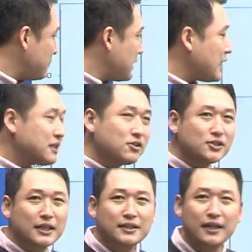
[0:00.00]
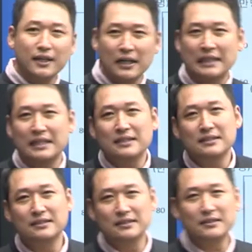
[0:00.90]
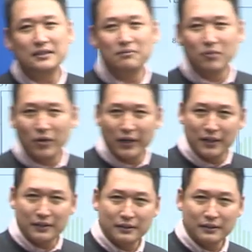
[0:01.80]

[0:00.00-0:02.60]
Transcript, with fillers: 밀레니얼 세대의 가장 큰 특징이 뭐예요?